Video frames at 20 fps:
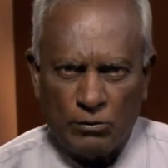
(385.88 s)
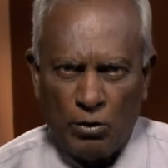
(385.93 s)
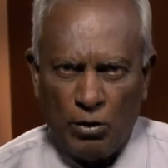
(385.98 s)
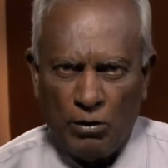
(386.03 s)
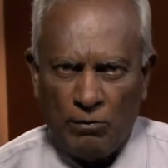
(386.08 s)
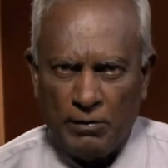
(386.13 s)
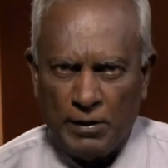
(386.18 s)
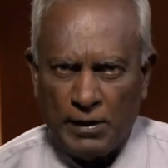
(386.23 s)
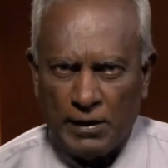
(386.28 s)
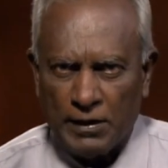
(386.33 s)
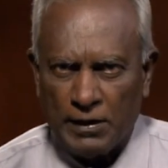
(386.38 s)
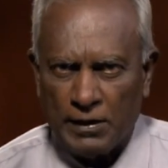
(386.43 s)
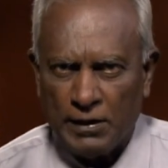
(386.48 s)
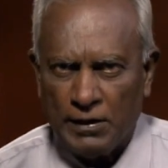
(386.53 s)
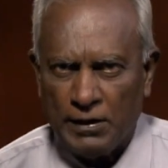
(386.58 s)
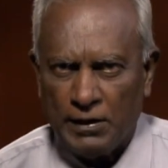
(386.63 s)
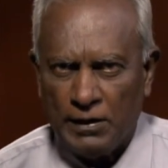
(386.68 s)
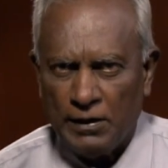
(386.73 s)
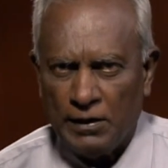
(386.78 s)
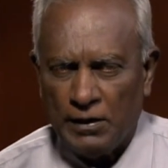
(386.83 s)
தோல்வி
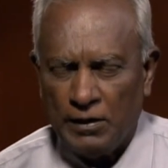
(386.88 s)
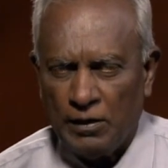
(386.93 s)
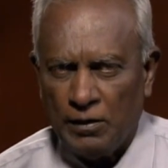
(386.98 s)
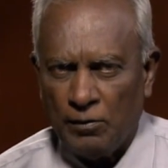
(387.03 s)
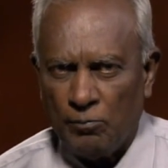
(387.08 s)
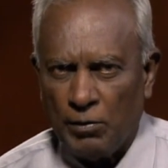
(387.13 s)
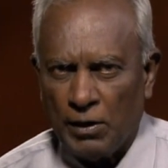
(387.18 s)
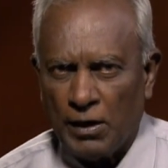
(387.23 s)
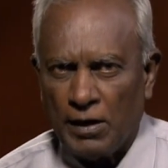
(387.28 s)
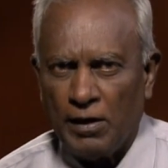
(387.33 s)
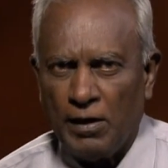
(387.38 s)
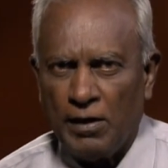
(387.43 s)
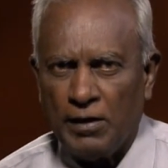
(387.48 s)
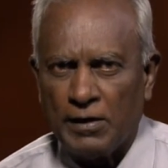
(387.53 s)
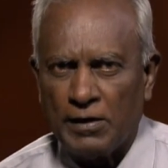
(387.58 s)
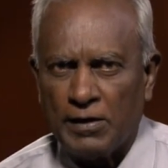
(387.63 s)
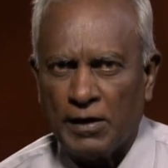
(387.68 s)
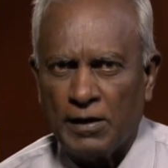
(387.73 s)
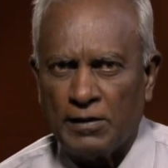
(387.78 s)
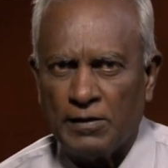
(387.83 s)

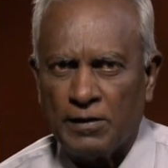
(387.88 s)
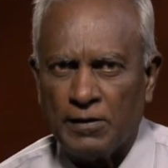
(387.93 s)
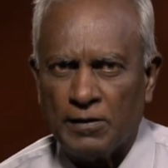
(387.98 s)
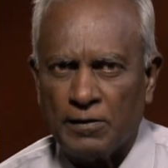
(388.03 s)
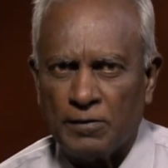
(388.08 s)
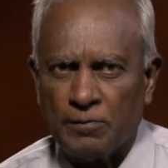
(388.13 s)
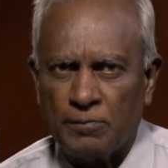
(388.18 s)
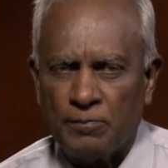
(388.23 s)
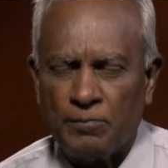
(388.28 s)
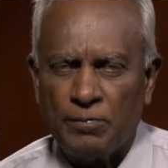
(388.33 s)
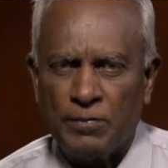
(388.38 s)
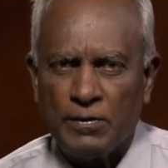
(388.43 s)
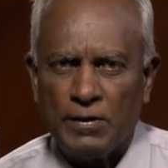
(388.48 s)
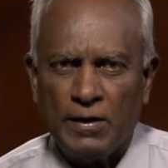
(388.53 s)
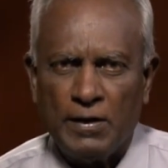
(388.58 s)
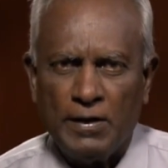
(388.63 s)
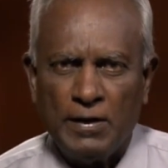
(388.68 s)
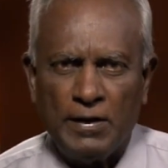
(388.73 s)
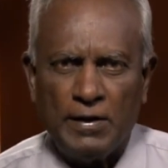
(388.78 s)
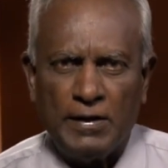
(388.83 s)
பலனாக கிடைத்தது
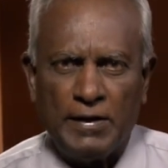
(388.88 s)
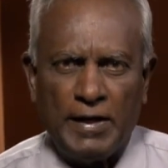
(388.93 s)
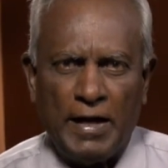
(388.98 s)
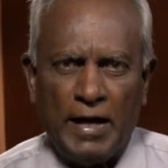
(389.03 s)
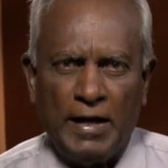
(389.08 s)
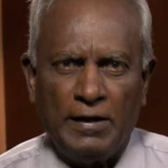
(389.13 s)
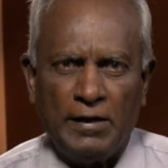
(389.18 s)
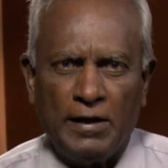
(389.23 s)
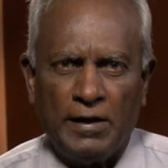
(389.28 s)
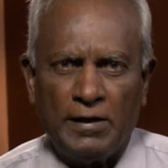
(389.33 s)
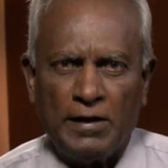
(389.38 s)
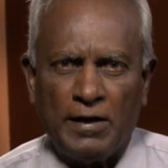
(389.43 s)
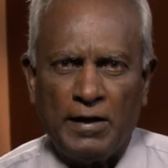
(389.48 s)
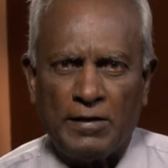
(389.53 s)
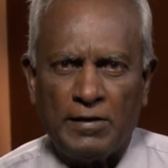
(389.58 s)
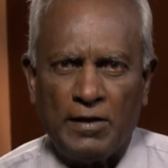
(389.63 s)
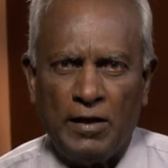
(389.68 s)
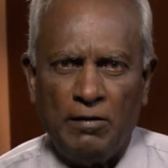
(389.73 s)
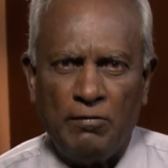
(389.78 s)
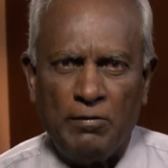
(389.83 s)
இது ஏன் என்கிற
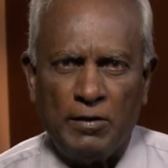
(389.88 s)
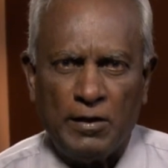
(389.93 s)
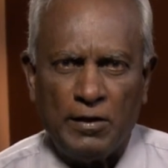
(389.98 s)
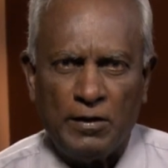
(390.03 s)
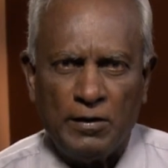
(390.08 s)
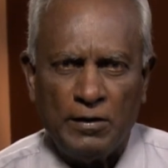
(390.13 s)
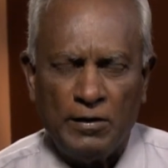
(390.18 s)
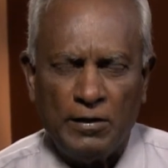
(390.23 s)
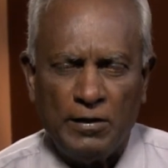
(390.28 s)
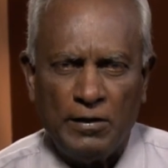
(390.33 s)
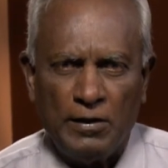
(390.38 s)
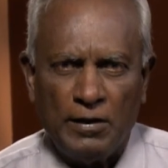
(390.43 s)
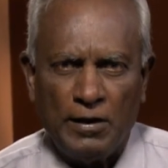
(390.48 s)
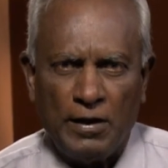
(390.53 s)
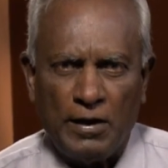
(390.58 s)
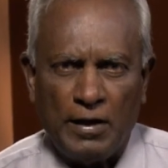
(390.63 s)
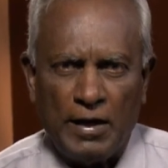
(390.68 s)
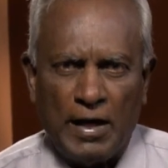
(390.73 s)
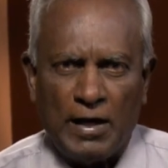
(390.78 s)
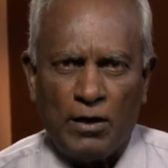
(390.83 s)
கேள்வி
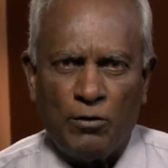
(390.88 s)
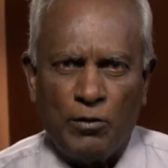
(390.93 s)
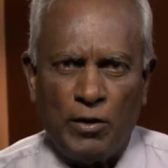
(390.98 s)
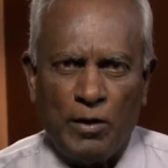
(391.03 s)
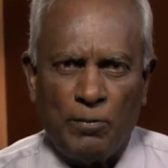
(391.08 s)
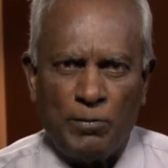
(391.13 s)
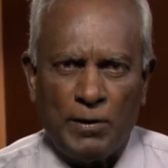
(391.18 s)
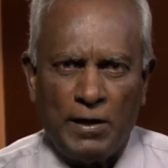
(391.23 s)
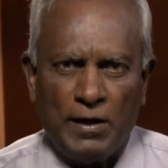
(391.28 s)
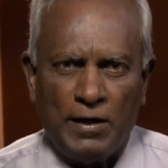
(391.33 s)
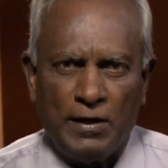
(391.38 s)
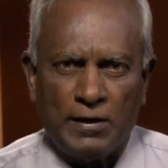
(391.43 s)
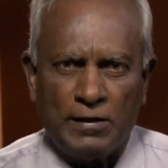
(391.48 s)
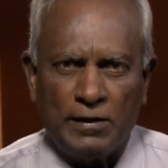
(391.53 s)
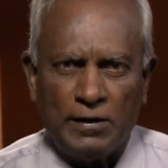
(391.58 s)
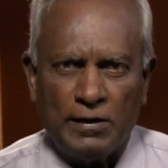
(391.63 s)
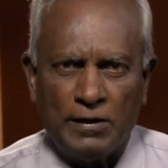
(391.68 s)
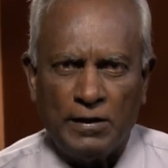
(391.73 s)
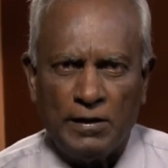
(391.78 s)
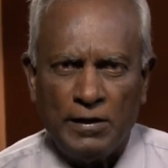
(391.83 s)
ஆண்டவருடைய
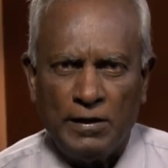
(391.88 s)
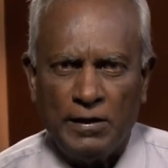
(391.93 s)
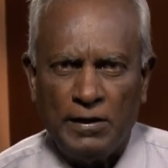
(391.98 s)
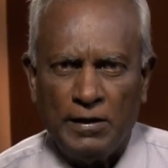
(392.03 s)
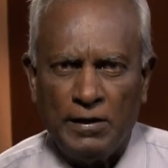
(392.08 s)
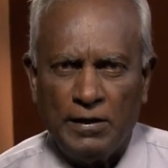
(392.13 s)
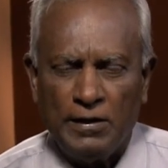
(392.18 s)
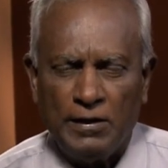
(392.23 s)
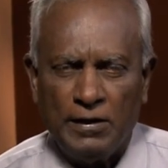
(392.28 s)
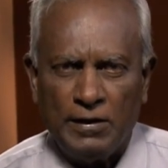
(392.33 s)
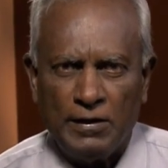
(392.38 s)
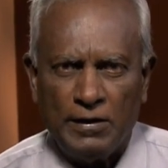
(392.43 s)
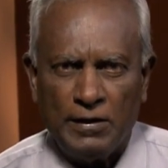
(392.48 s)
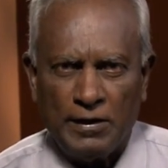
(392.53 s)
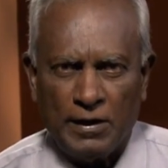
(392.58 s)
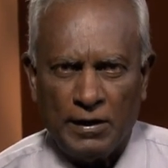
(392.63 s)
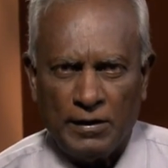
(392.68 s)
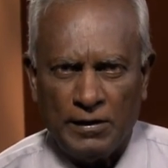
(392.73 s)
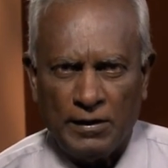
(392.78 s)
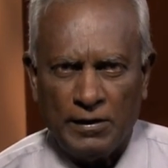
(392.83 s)
பிள்ளைகளுக்கு
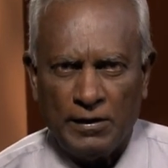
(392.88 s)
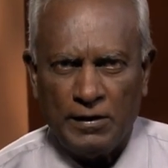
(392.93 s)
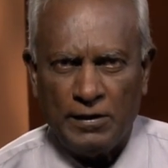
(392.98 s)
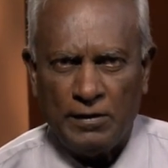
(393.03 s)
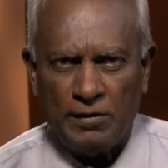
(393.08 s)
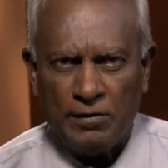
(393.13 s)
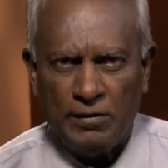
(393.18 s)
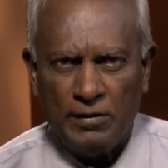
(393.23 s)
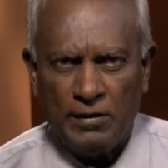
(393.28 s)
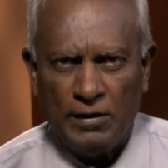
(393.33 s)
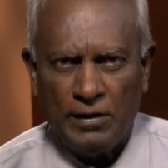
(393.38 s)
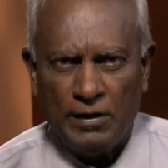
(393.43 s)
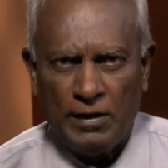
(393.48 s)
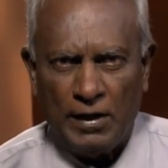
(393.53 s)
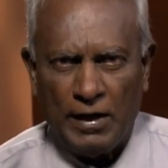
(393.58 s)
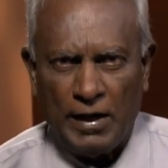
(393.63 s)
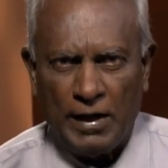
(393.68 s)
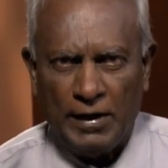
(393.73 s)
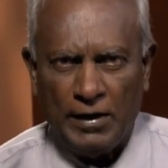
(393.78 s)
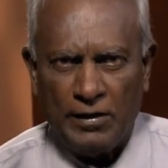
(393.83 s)
இருந்தது
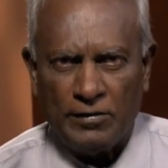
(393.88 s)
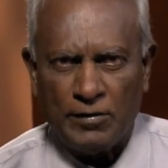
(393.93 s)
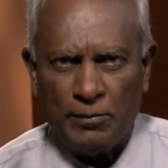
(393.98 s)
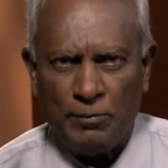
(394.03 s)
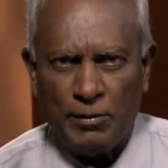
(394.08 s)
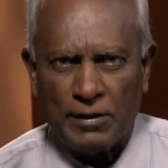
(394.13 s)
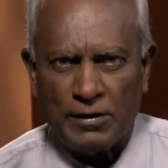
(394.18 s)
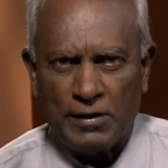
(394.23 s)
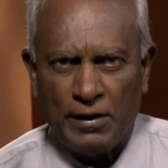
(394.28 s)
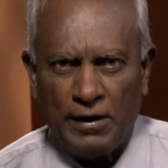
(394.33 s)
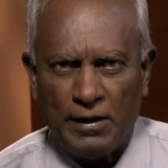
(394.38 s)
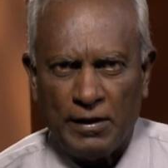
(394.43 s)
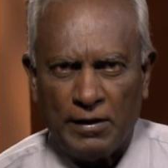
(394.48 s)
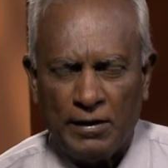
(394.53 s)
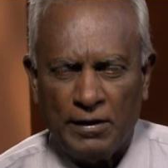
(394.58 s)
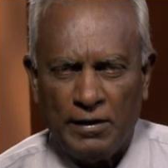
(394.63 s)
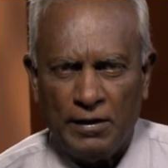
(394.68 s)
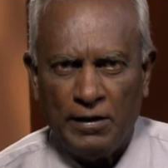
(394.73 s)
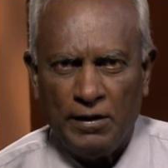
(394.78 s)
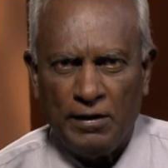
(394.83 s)
அதே சமயத்தில்
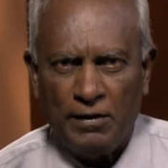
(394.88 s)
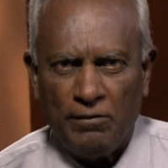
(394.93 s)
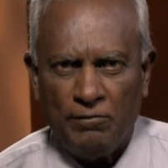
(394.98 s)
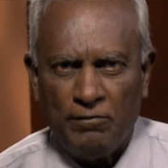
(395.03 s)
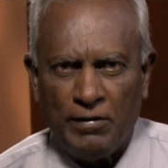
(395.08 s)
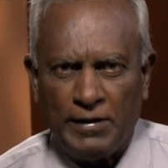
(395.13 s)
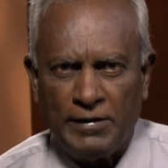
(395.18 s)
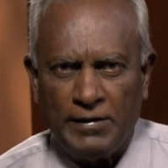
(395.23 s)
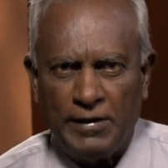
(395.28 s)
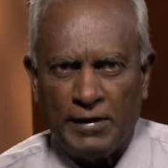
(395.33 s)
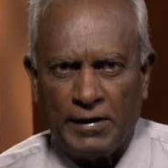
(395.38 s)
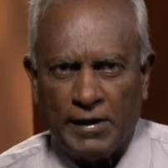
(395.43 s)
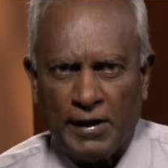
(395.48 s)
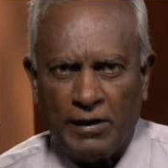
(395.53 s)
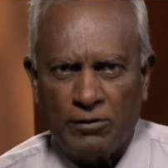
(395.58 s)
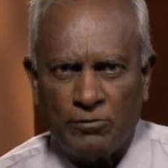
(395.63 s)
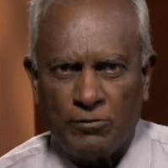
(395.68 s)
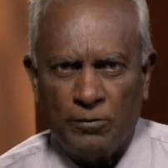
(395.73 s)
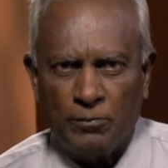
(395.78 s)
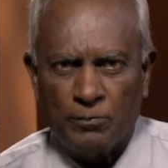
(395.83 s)
வெற்றி
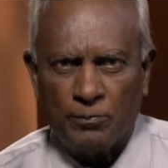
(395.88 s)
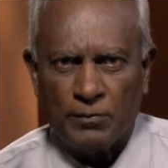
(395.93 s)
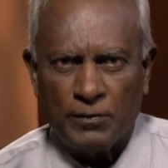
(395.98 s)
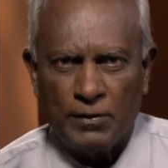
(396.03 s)
கிடைத்தும்